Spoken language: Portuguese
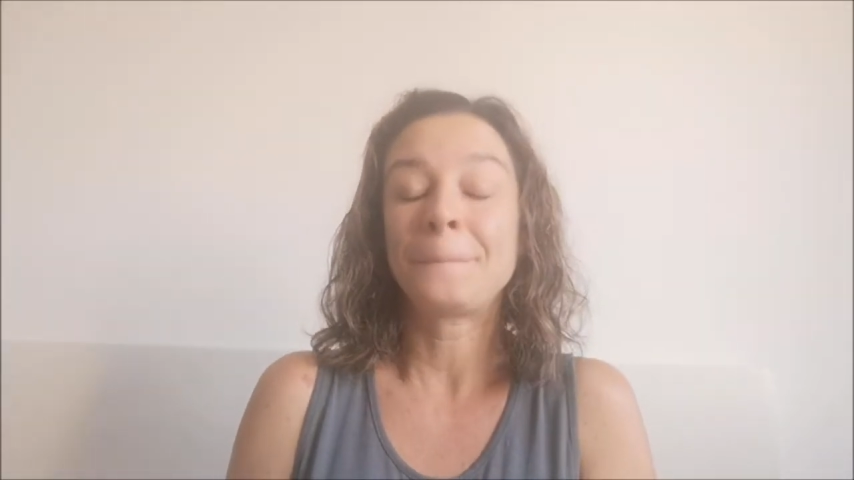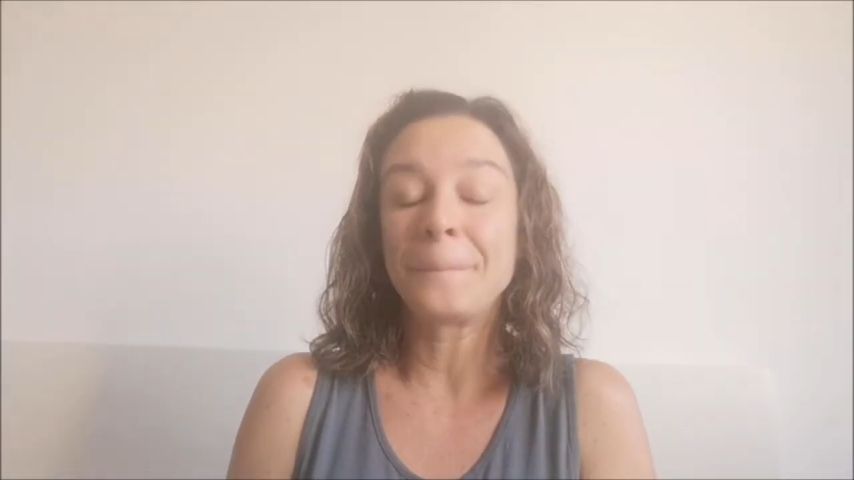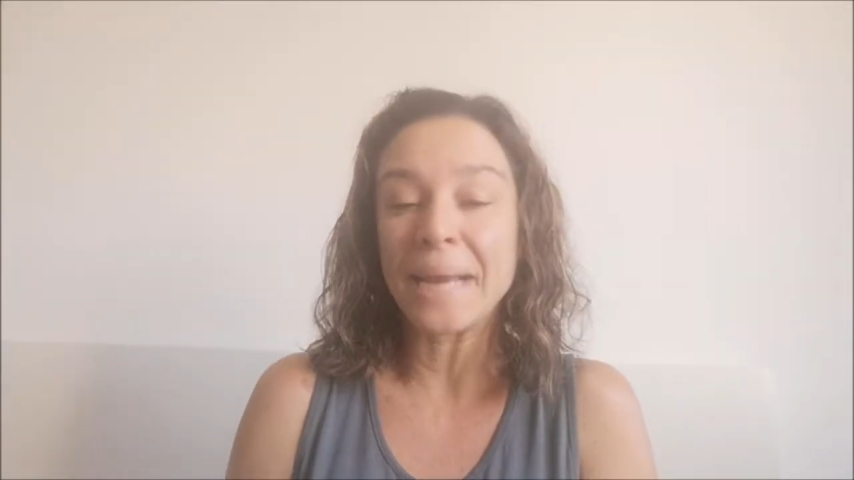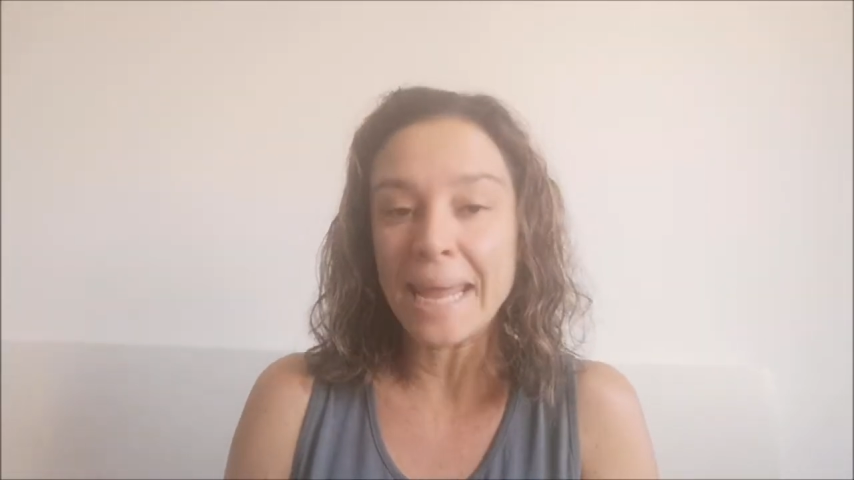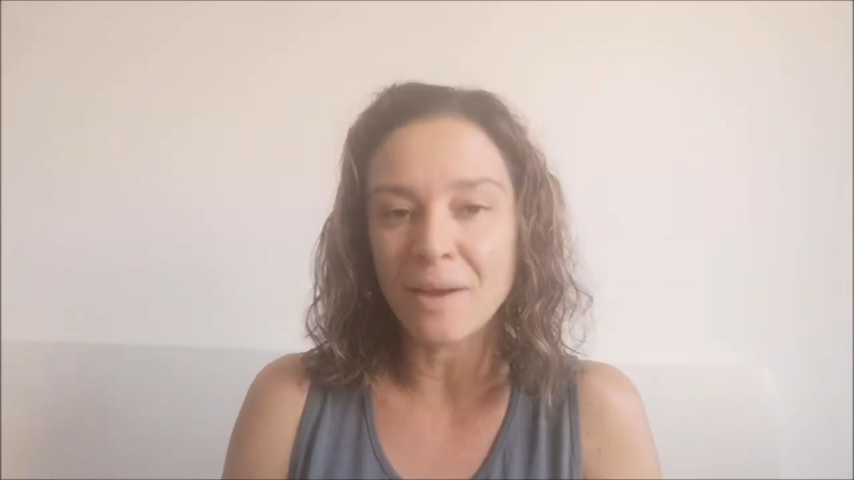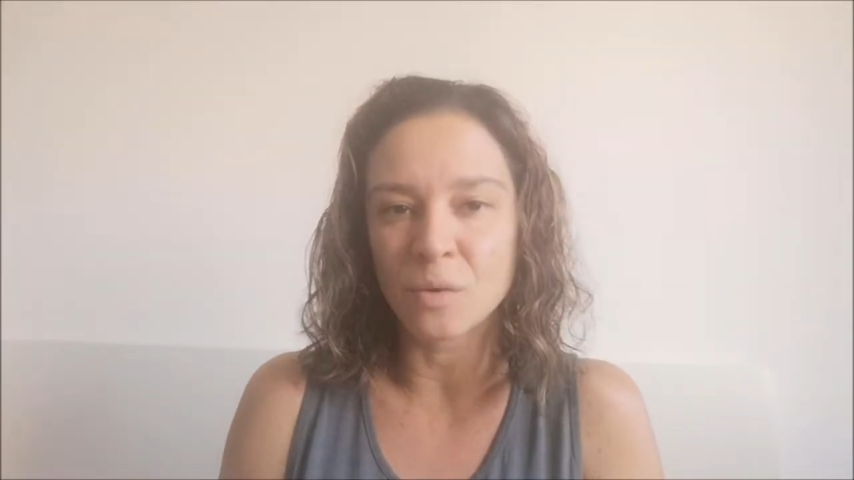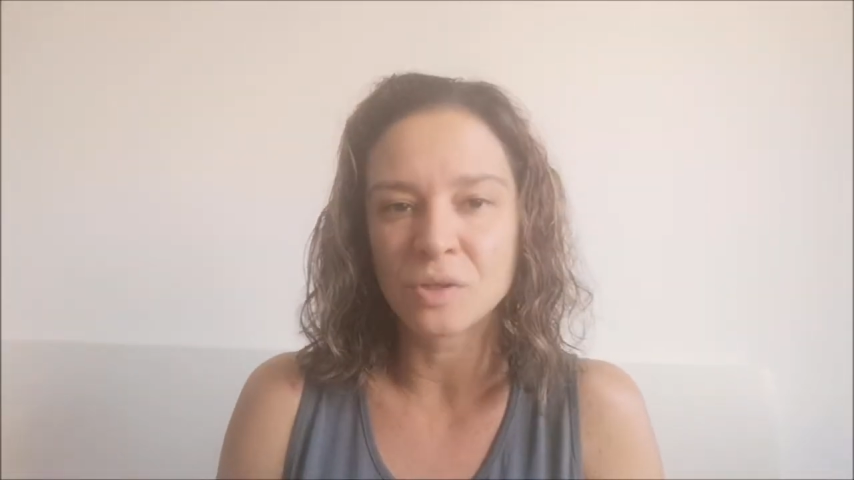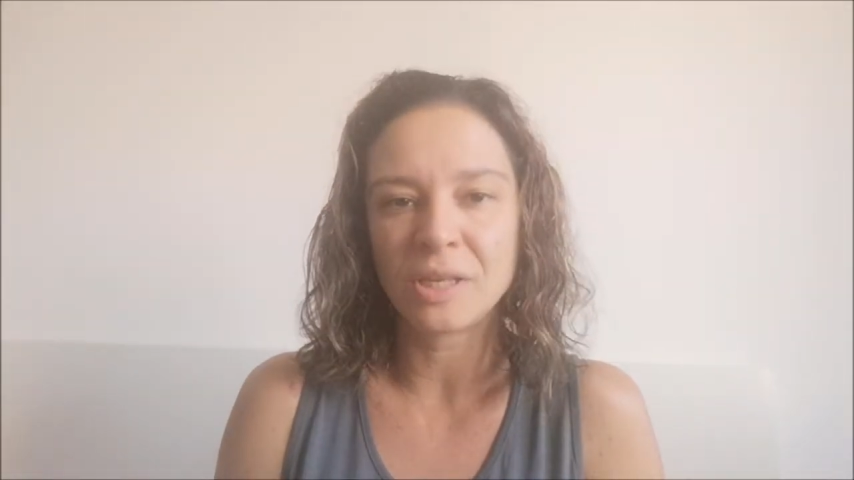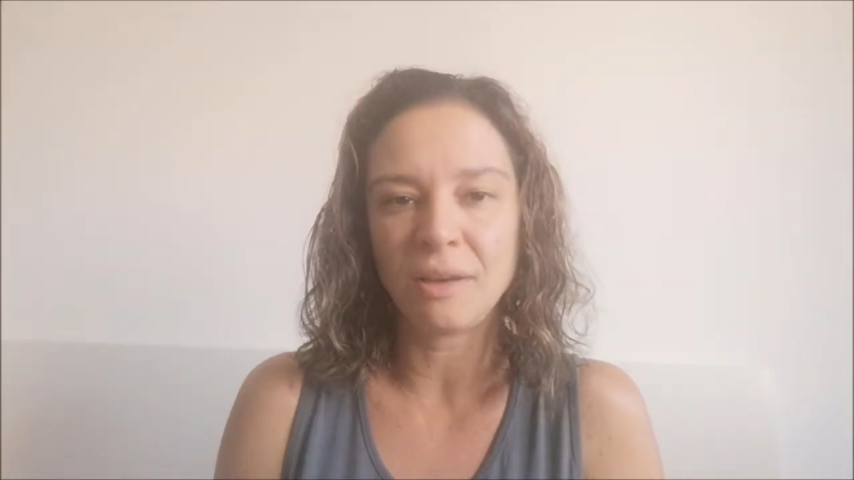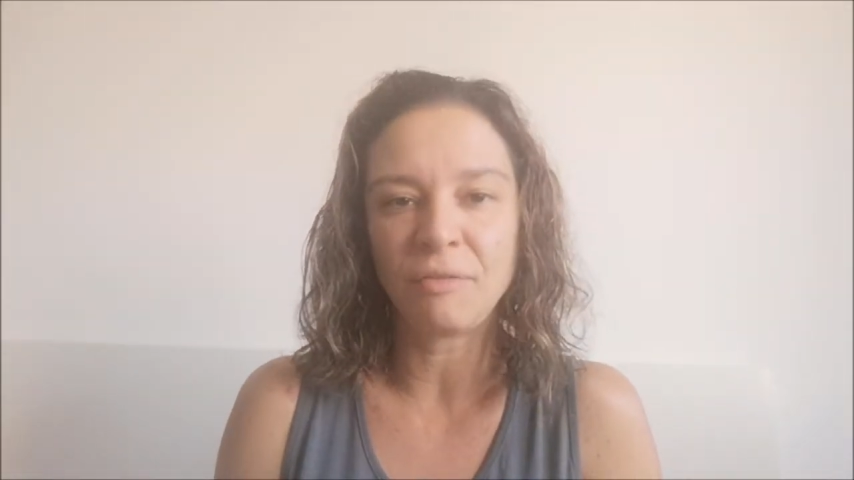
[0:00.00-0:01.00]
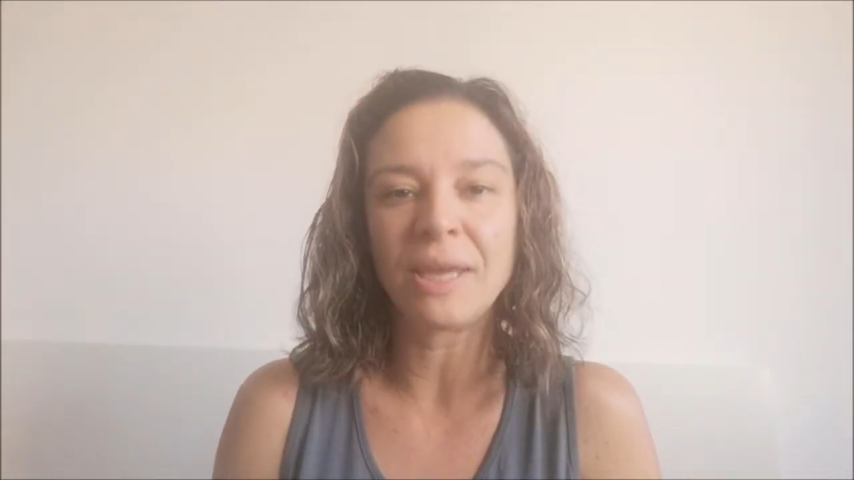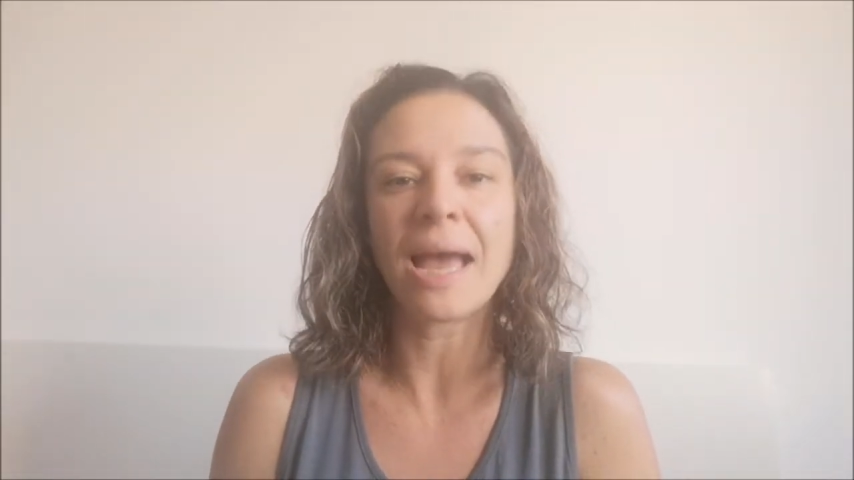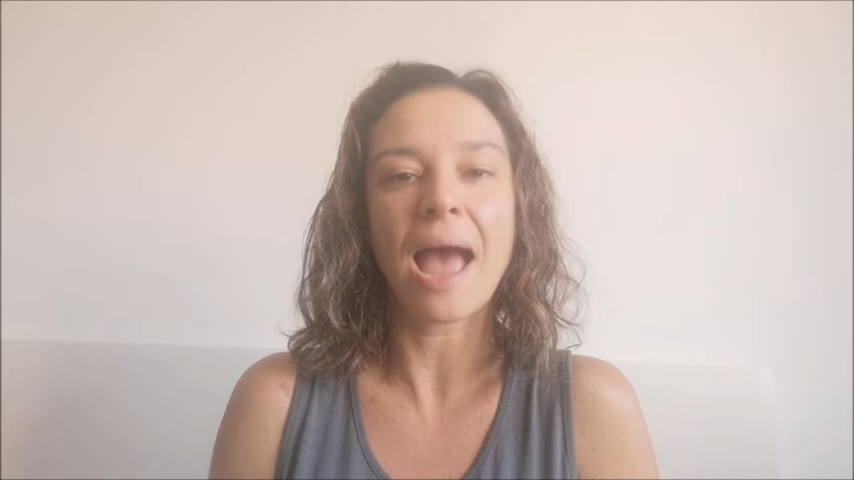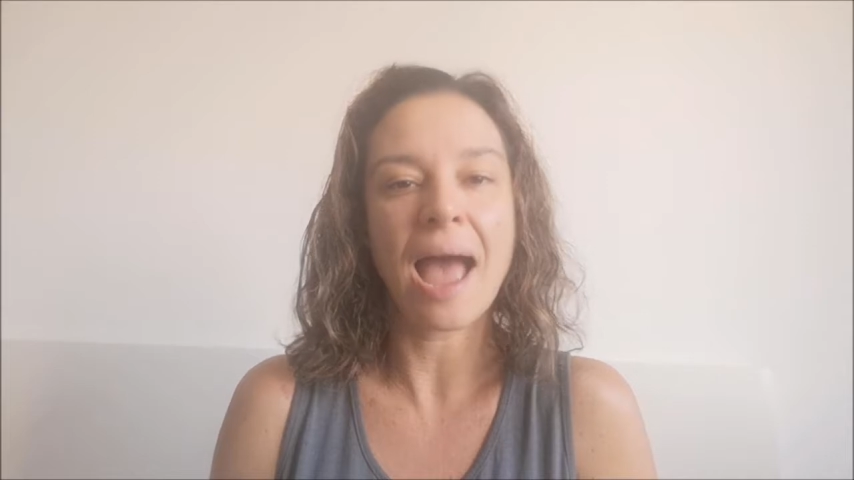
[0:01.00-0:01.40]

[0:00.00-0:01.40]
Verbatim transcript: Prego significa